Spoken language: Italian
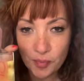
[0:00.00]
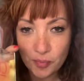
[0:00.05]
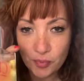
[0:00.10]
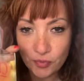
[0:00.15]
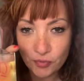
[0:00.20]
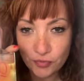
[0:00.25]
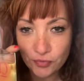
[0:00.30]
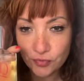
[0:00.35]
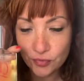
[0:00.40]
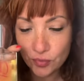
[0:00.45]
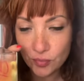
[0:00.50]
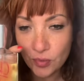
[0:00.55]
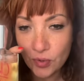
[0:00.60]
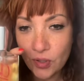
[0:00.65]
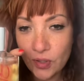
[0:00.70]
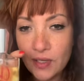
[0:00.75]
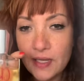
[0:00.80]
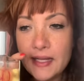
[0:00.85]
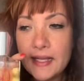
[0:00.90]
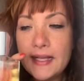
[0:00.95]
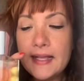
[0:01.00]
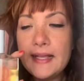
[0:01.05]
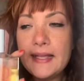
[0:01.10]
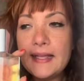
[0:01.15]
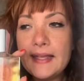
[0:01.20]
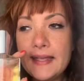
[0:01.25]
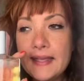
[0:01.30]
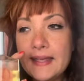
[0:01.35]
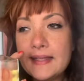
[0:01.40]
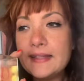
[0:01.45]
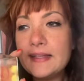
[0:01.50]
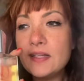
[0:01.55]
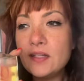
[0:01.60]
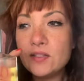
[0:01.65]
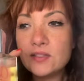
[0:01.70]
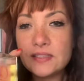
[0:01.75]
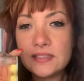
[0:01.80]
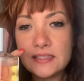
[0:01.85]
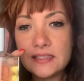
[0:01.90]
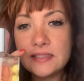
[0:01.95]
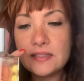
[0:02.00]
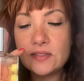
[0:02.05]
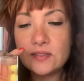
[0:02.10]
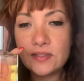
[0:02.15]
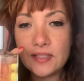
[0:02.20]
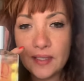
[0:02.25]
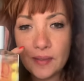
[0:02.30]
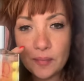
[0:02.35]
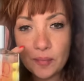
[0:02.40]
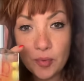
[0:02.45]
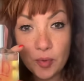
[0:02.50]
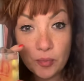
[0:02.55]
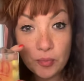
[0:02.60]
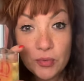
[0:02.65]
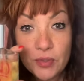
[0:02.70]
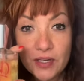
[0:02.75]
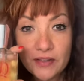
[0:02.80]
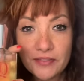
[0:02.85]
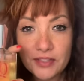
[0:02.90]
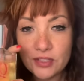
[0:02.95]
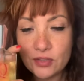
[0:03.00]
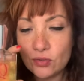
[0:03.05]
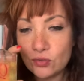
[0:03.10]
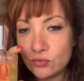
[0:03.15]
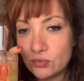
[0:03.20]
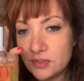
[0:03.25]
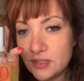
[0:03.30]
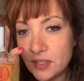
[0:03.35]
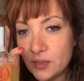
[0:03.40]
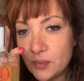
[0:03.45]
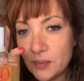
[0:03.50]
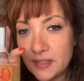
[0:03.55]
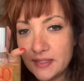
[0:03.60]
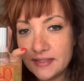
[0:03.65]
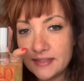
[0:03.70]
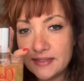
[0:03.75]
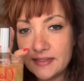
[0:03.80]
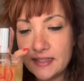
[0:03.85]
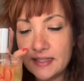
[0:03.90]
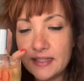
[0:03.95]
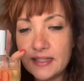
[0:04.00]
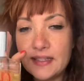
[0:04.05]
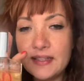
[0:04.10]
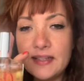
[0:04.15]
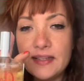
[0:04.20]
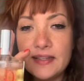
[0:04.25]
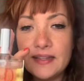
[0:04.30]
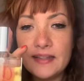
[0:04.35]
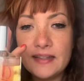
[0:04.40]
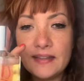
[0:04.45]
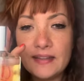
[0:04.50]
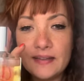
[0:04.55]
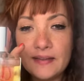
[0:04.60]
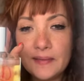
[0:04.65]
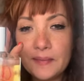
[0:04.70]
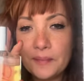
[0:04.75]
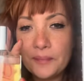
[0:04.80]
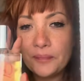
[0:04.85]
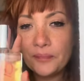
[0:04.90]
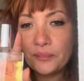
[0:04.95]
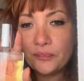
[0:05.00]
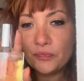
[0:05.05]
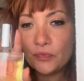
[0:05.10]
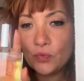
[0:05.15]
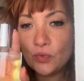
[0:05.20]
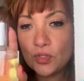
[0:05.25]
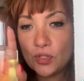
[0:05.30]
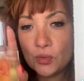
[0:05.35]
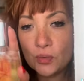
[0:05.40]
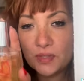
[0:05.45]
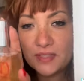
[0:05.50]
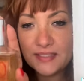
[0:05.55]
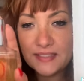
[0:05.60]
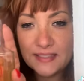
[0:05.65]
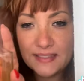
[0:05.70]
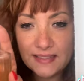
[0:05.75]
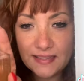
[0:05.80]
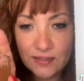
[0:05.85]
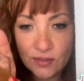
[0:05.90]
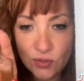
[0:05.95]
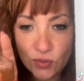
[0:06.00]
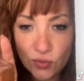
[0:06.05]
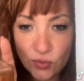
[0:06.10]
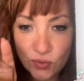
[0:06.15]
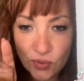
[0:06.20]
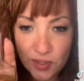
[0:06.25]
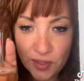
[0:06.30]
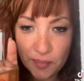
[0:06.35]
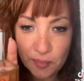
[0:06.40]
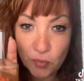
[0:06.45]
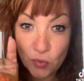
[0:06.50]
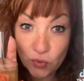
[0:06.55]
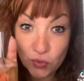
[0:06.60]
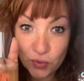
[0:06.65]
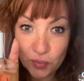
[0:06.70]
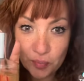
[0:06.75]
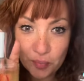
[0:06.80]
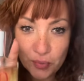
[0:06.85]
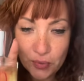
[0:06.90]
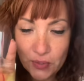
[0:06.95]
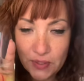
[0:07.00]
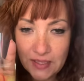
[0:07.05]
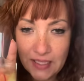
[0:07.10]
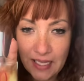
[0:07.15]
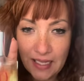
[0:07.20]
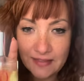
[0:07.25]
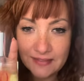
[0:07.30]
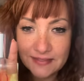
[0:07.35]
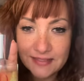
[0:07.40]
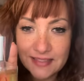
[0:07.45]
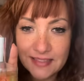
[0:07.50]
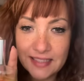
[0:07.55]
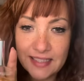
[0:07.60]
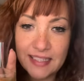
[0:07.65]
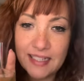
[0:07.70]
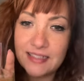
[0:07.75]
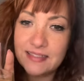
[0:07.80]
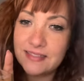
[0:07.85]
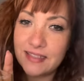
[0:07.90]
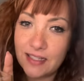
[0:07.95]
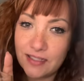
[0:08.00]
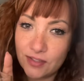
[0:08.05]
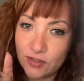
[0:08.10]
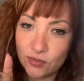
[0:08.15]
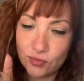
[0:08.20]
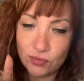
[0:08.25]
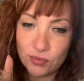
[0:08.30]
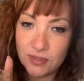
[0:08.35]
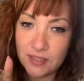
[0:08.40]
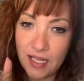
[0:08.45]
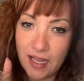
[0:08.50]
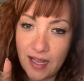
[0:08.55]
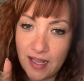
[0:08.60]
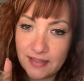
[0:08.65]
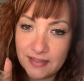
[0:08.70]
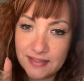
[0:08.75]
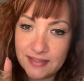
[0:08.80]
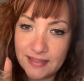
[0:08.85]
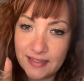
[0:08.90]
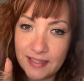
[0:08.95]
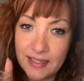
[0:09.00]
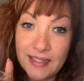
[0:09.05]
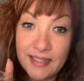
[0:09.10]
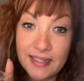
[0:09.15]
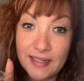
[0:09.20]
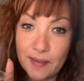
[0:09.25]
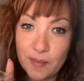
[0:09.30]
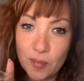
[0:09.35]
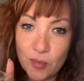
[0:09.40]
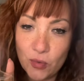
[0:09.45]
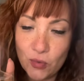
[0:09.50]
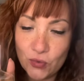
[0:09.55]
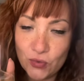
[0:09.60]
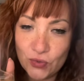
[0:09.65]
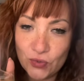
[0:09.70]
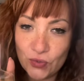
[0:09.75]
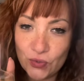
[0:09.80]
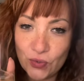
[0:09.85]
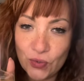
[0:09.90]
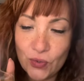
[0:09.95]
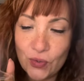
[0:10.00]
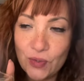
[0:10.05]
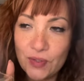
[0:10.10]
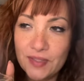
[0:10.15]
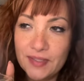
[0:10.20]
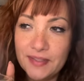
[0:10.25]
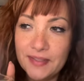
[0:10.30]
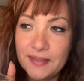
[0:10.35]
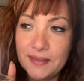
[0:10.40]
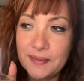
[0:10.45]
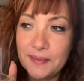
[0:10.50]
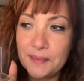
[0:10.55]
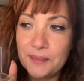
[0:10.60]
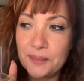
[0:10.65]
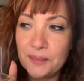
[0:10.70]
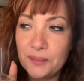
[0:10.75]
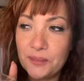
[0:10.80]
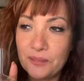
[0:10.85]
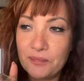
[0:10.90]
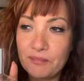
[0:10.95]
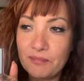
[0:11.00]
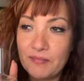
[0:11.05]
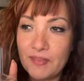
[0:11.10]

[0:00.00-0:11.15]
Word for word: profumo e nello stesso tempo pur avendo tutte queste, ehm, tutti questi sentori molto importanti in realtà risulta essere cremoso. Ehm,